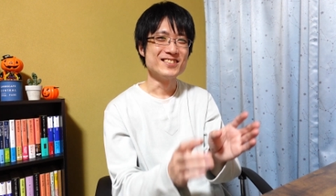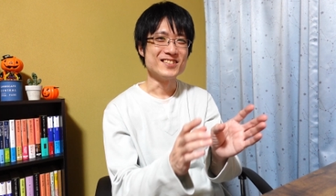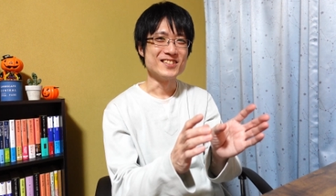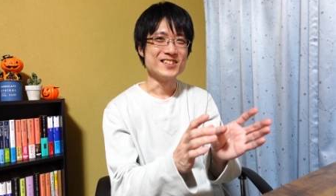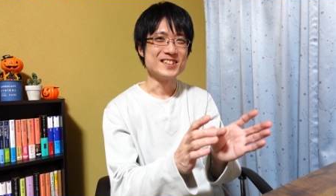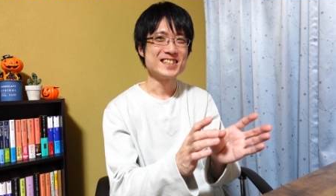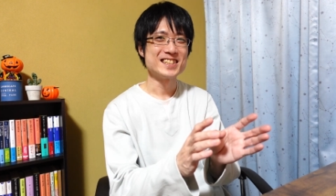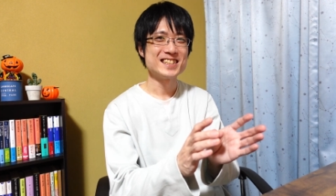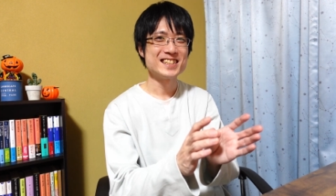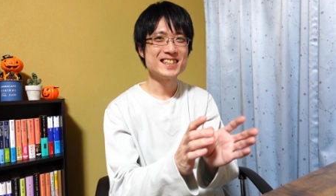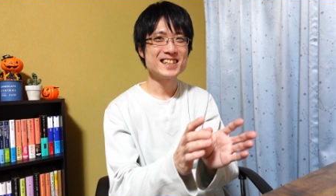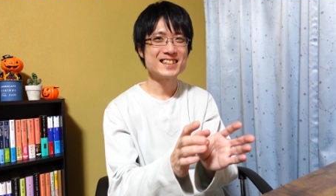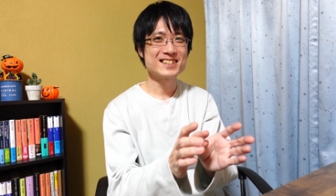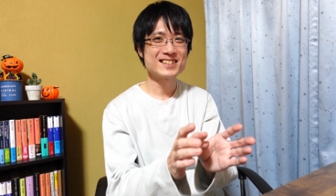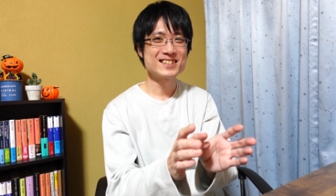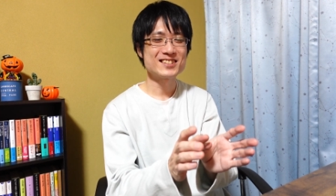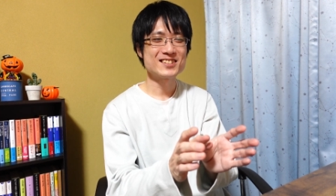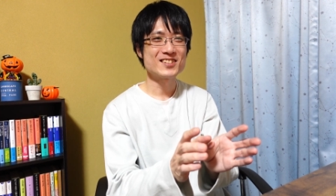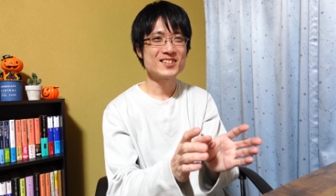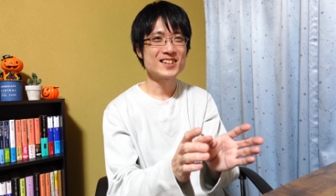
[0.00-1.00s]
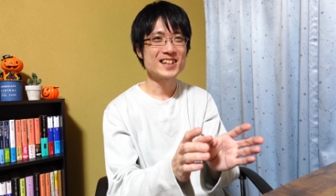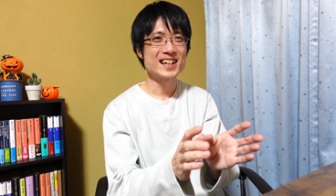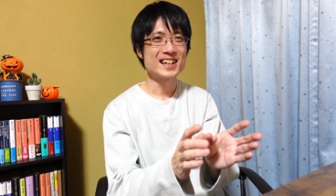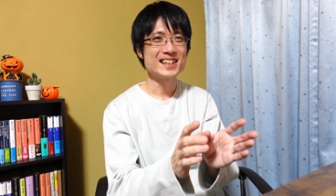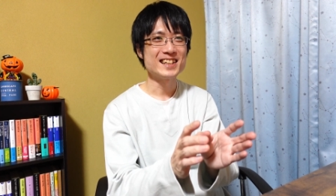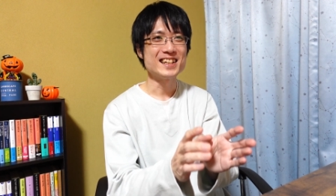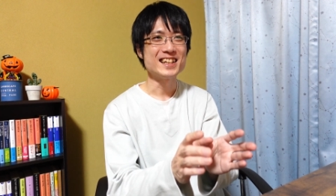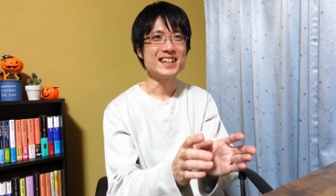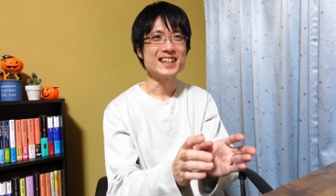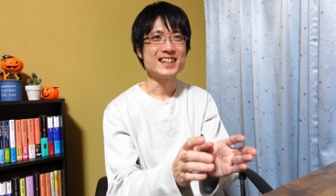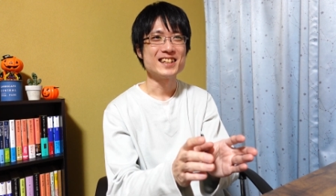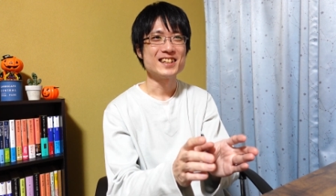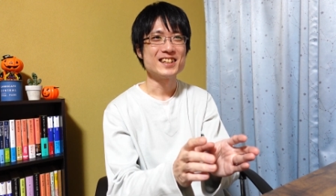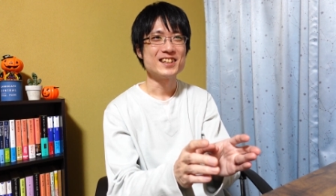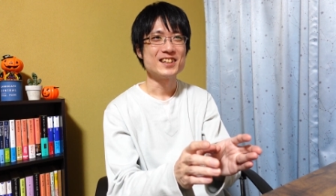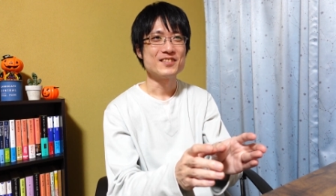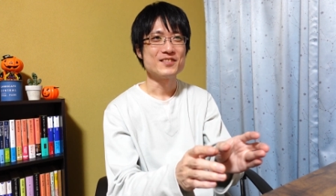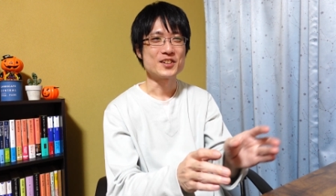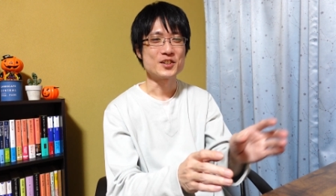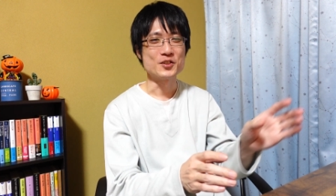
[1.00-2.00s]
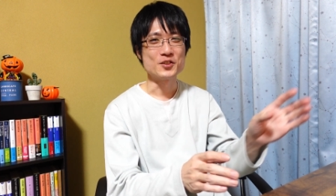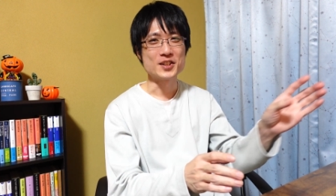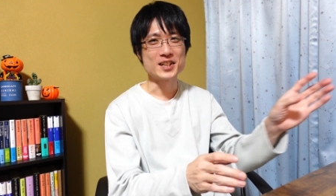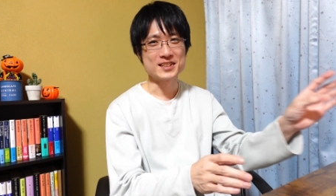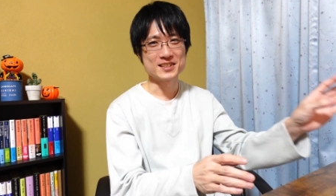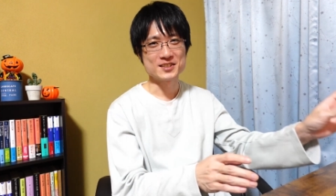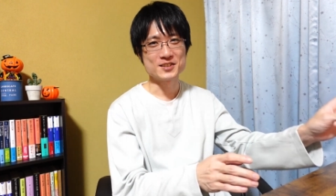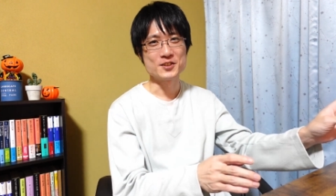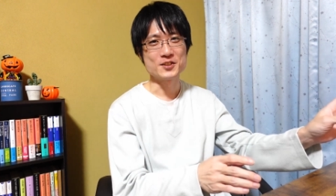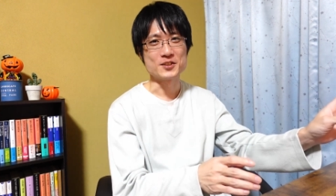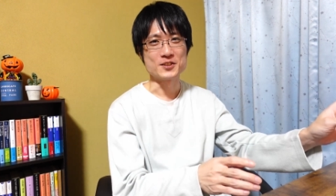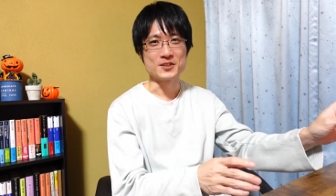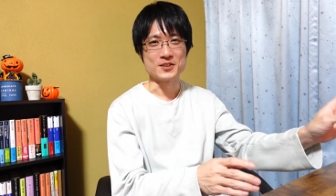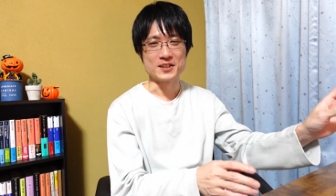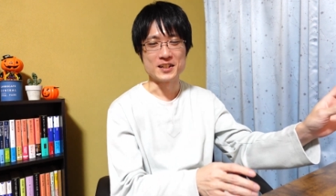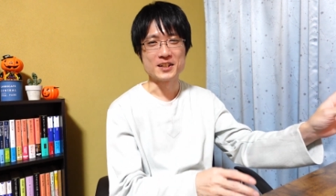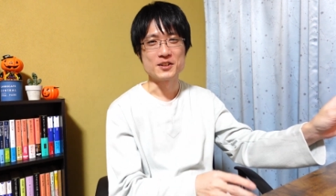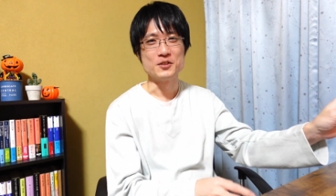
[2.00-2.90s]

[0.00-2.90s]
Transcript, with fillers: もう7月とかに5月頃のね